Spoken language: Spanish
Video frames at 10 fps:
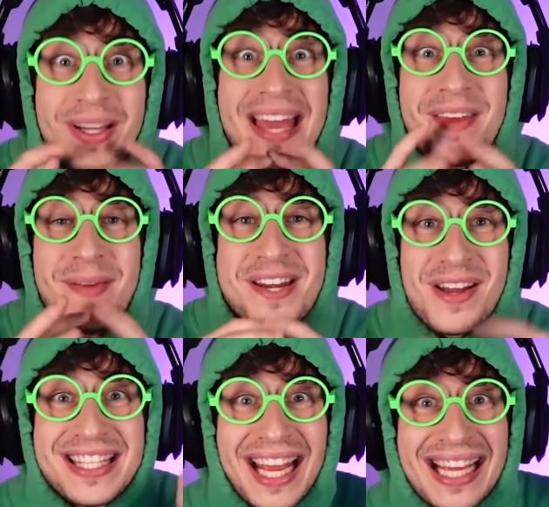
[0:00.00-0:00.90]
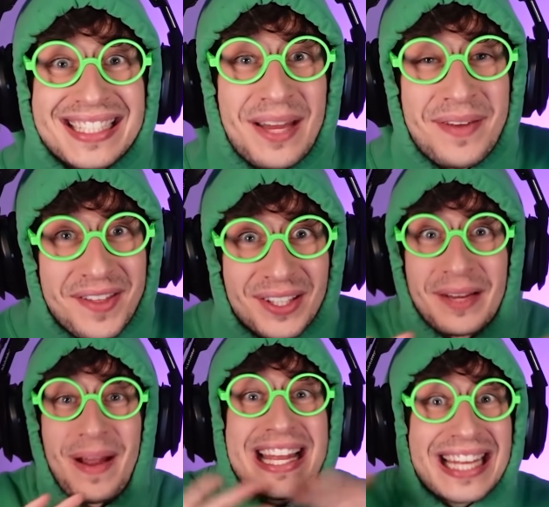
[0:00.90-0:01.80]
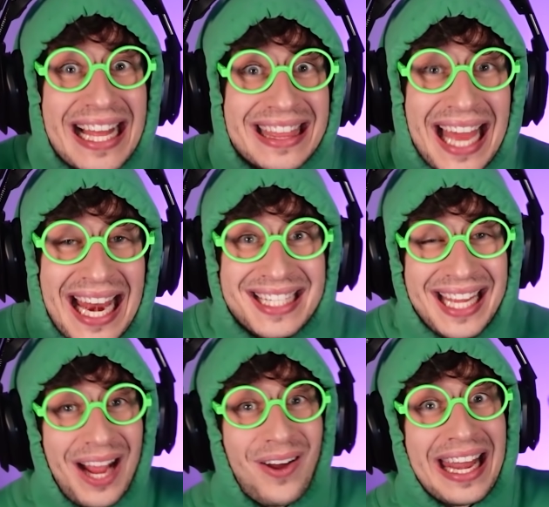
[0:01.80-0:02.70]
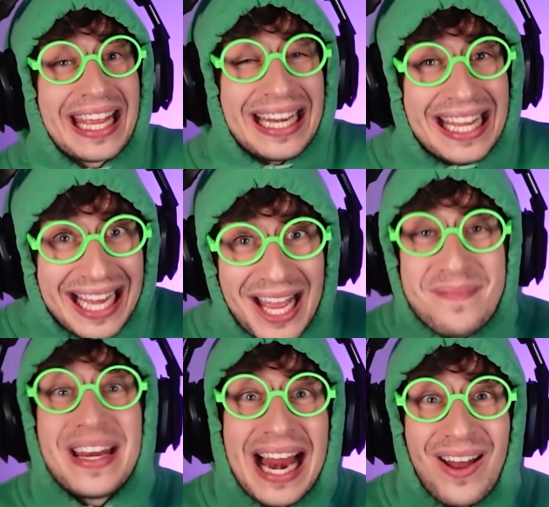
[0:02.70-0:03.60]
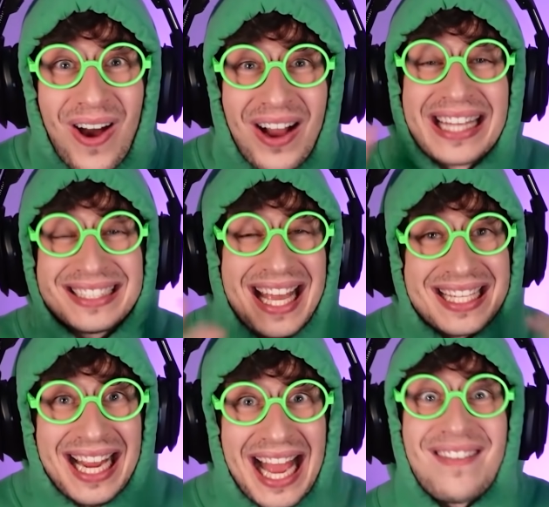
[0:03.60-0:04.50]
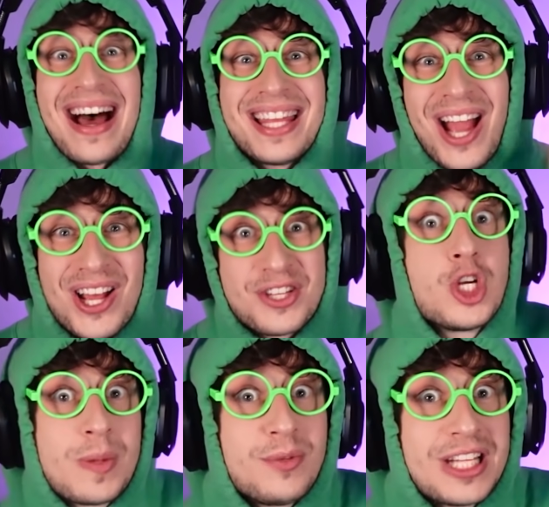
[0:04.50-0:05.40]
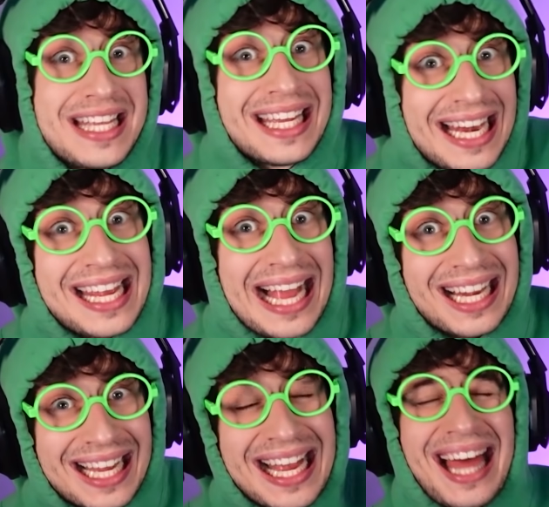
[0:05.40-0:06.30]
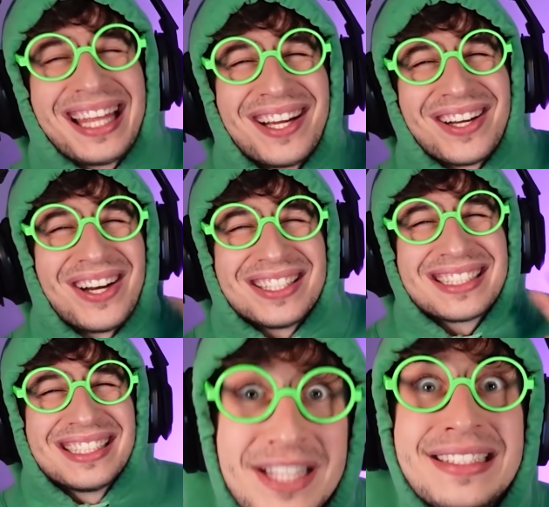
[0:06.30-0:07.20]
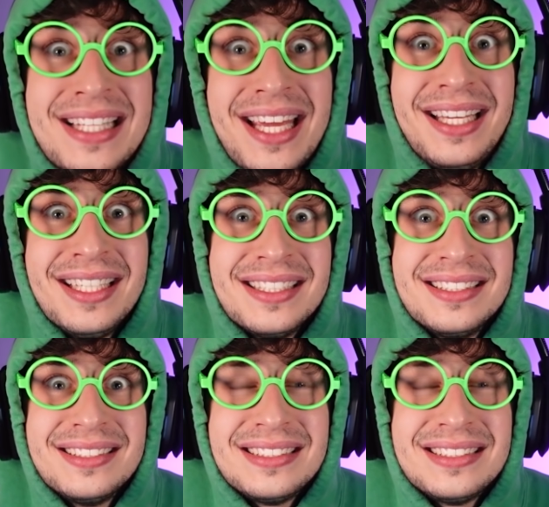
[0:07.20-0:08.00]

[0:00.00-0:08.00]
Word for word: Soy adivino y sé que este vídeo te va a encantar, así que corre, clica y míralo, que este ya se acaba. Adiós. Nos vemos allí. Clica, clica, adiós. ¿Aún estás ahí?